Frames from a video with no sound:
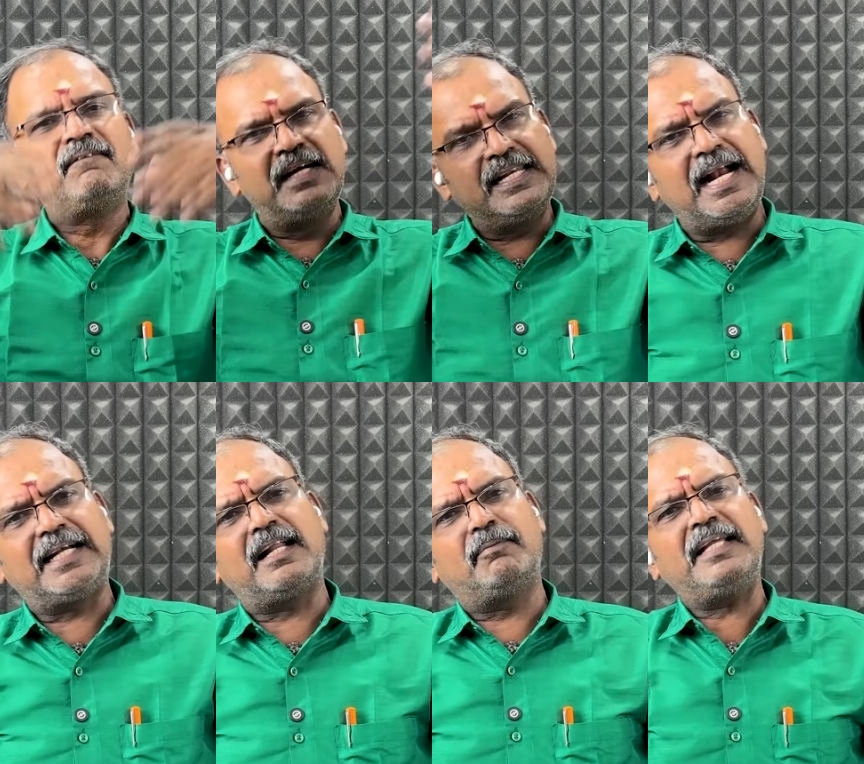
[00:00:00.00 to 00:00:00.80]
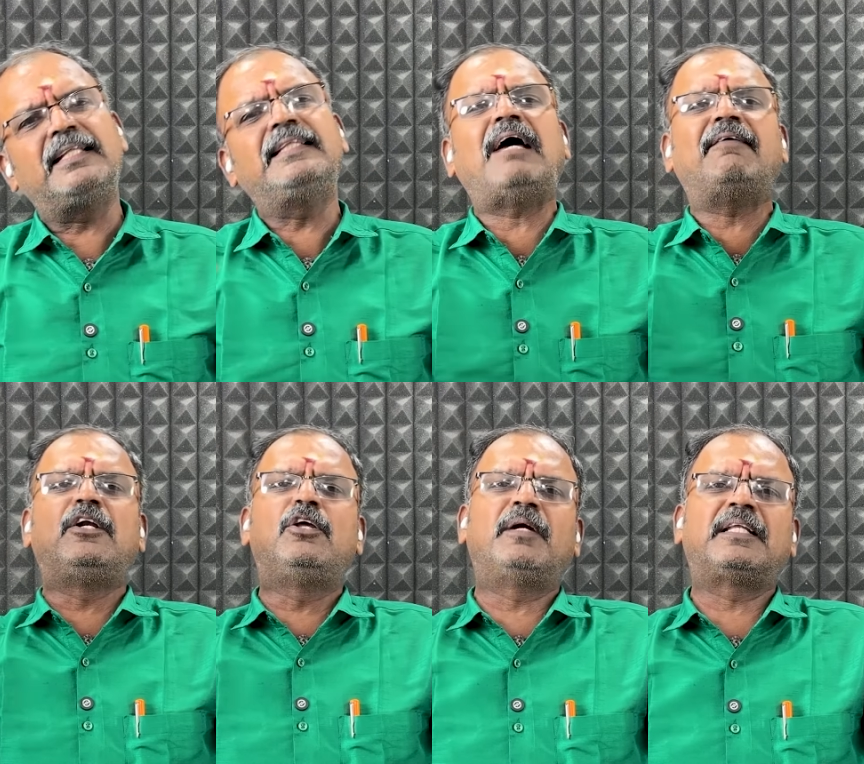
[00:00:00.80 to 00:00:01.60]
வெளிநாட்டில் போய் இந்தியாவை
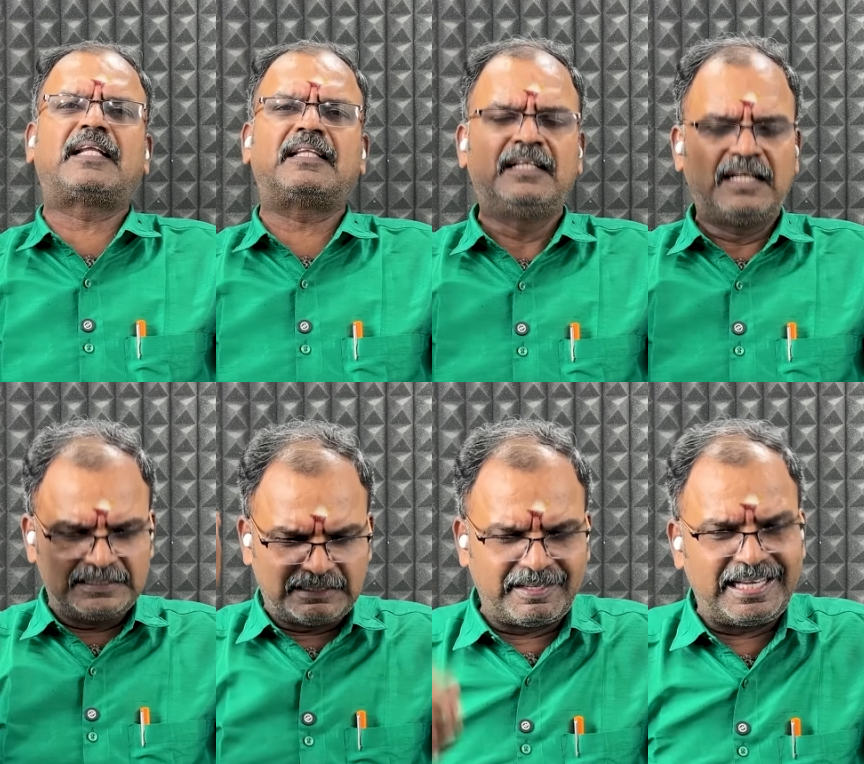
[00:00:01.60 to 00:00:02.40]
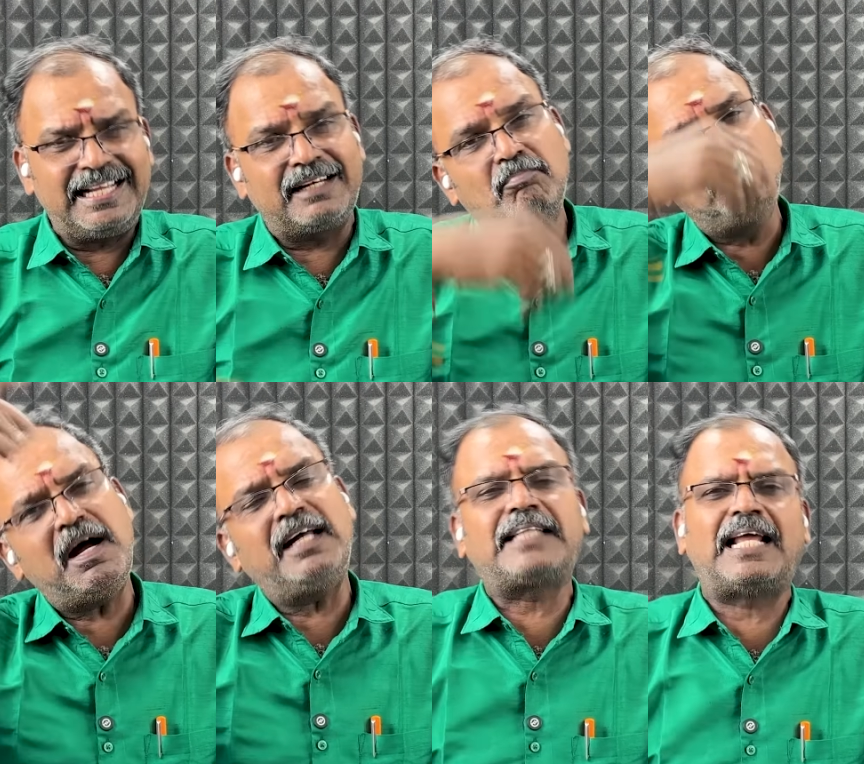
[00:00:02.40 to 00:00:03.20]
இழிவுபடுத்துறது அந்த வேலையை ரொம்ப
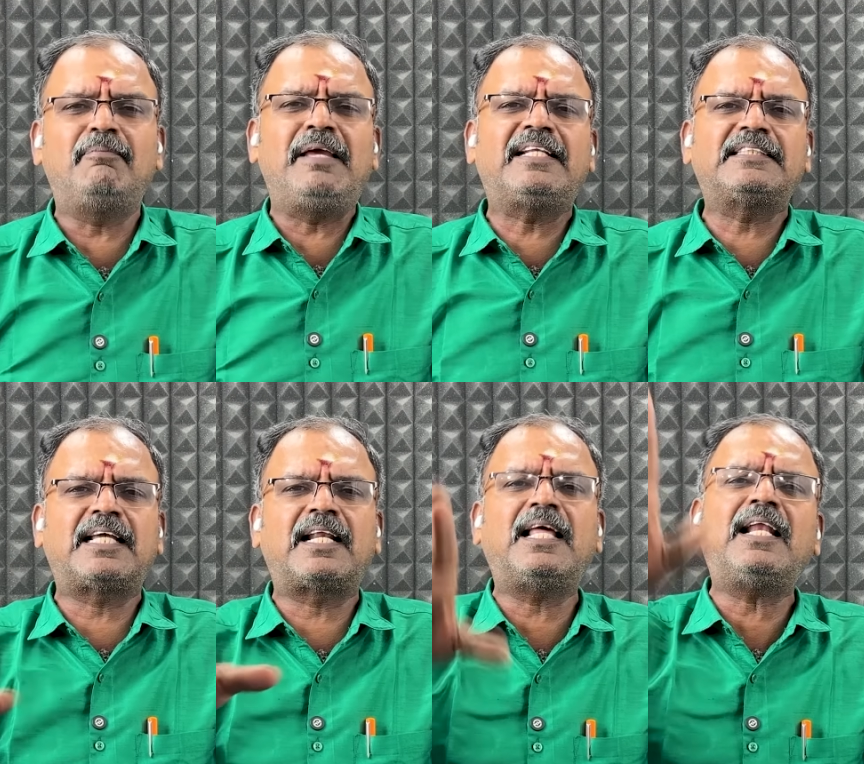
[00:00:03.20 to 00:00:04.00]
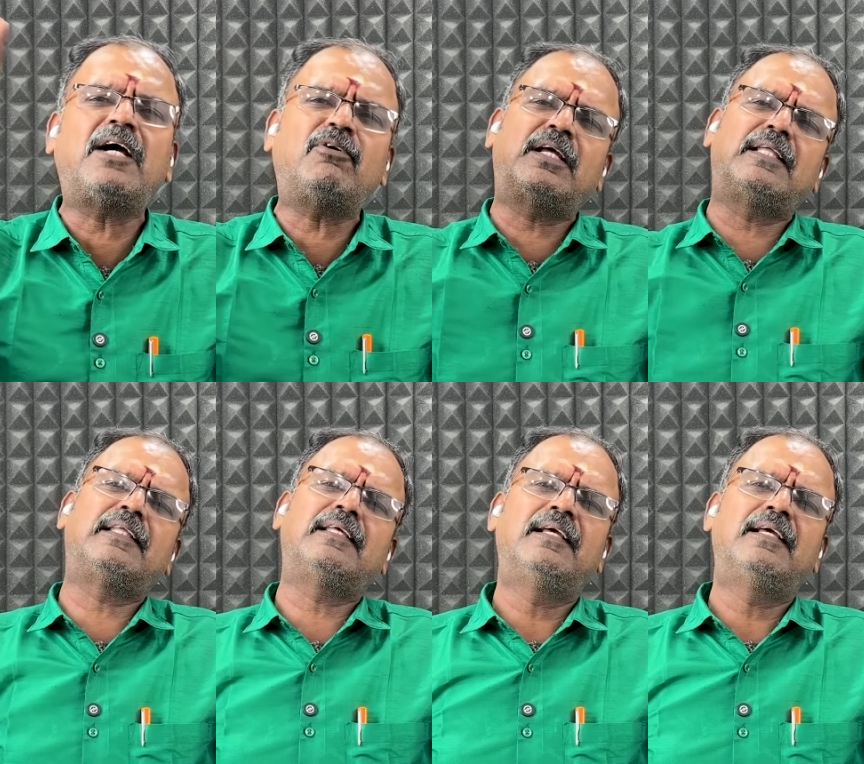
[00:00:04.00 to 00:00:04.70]
தலைமையேற்று செய்கிறது தான் ராகுல் காந்தி